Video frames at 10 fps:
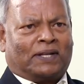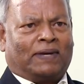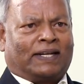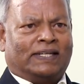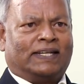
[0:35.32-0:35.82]

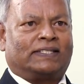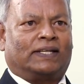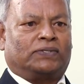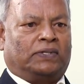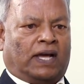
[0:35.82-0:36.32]
సన్మానాలు
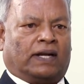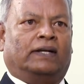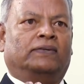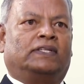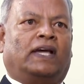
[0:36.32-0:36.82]
చేస్తారు చూడండి
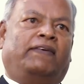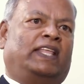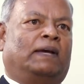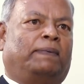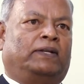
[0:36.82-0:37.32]
అక్కడి నుంచి ఆ
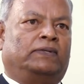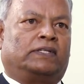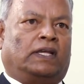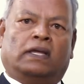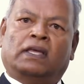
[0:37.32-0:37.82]
వేదిక పై
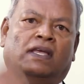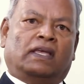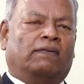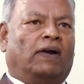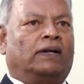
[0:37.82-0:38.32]
నుంచి
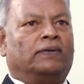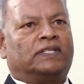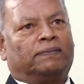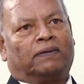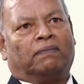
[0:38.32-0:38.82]
ఇవాళ
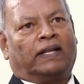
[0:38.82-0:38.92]
నుంచి మనం